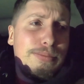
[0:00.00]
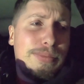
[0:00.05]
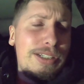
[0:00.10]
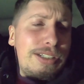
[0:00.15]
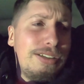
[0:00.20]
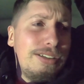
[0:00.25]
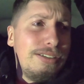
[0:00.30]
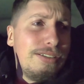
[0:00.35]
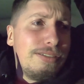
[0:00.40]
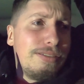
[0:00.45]

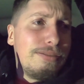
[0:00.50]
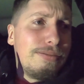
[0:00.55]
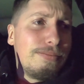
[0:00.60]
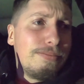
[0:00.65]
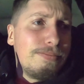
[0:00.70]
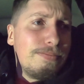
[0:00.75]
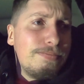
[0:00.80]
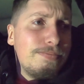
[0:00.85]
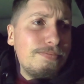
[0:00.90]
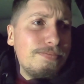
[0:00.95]
bem
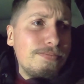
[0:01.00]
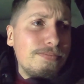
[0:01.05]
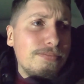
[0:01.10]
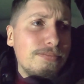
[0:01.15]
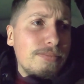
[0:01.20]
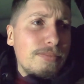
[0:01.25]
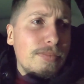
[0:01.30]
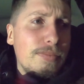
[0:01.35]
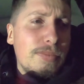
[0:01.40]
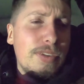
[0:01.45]

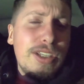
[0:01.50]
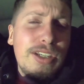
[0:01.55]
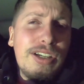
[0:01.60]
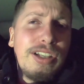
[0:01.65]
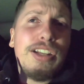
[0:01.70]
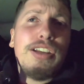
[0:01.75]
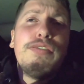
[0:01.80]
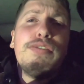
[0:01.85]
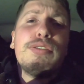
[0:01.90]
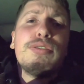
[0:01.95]

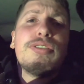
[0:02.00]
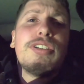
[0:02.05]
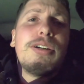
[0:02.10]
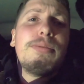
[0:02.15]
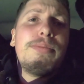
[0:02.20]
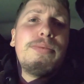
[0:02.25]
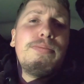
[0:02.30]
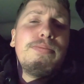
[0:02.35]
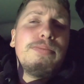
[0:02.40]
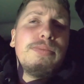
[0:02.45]
incrível,
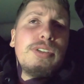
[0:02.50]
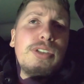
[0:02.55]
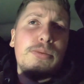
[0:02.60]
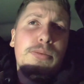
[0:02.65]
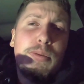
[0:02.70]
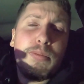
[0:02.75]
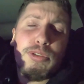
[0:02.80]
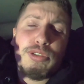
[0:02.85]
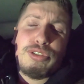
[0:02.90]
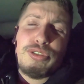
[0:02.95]
sabe? Eu
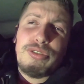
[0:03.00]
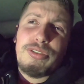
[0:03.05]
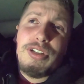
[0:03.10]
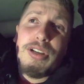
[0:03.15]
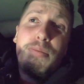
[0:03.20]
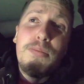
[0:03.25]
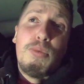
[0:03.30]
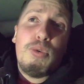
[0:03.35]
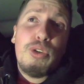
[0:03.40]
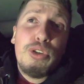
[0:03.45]
me
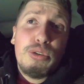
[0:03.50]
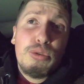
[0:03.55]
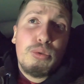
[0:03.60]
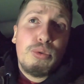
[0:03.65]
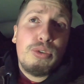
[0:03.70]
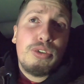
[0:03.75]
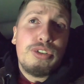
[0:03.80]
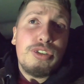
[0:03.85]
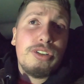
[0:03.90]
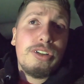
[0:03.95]
emocionei muito
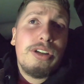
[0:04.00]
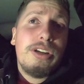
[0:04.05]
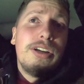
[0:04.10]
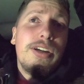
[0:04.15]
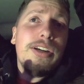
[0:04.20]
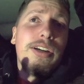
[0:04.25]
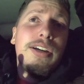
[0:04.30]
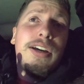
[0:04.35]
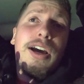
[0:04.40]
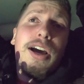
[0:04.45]
hoje
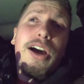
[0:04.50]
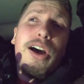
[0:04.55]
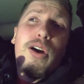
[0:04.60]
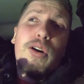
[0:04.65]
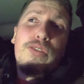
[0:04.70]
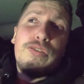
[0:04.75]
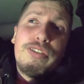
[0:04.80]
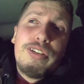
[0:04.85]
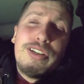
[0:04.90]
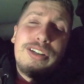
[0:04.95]

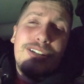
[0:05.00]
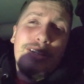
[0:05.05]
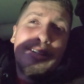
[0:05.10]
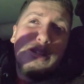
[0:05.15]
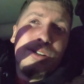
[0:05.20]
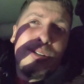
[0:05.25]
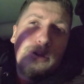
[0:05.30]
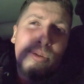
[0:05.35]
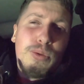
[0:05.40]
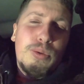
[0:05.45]
ao ver
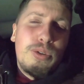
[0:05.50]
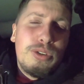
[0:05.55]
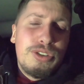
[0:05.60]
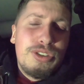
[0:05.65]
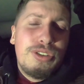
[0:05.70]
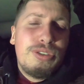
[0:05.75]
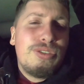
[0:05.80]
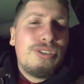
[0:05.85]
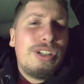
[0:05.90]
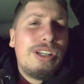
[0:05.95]
o
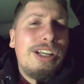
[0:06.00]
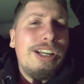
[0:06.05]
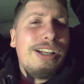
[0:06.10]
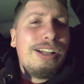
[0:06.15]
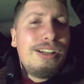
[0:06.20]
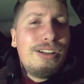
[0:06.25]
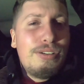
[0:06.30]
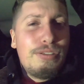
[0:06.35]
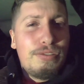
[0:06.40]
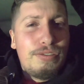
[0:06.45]
rostinho
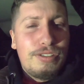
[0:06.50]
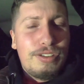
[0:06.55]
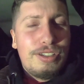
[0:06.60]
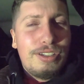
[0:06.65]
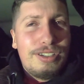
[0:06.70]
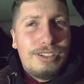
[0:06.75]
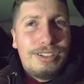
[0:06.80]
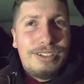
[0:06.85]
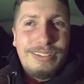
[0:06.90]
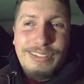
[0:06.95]
dele, ao
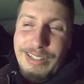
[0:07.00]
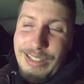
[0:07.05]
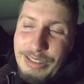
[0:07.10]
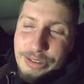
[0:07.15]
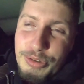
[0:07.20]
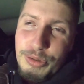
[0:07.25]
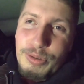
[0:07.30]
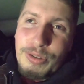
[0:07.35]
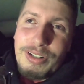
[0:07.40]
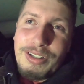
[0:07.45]
ver ele
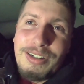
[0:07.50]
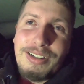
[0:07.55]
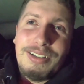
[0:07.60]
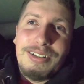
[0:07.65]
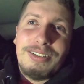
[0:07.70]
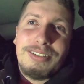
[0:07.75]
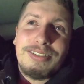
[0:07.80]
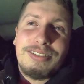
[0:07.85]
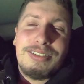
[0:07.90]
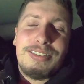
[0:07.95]

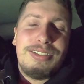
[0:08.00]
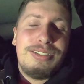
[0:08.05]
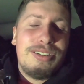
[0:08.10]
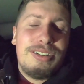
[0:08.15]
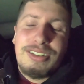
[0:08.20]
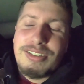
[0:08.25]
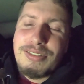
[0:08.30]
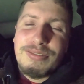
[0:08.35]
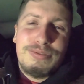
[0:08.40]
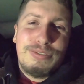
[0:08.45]
chorando, assim,
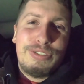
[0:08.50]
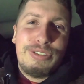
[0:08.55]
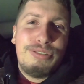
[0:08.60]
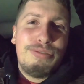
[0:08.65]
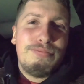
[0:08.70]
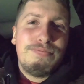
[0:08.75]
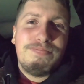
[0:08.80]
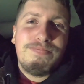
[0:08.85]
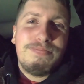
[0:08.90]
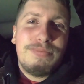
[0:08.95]
nossa,
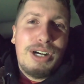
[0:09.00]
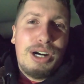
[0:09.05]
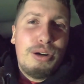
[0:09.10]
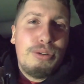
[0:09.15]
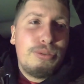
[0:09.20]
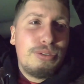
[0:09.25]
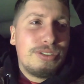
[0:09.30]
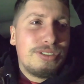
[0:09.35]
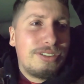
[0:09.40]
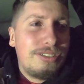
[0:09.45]
foi
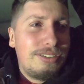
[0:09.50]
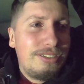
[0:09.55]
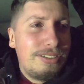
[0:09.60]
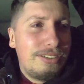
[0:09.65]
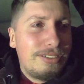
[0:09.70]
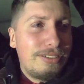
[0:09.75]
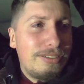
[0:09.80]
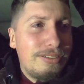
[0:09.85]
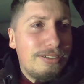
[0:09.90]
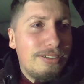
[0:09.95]
algo
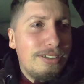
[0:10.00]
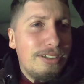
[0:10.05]
assim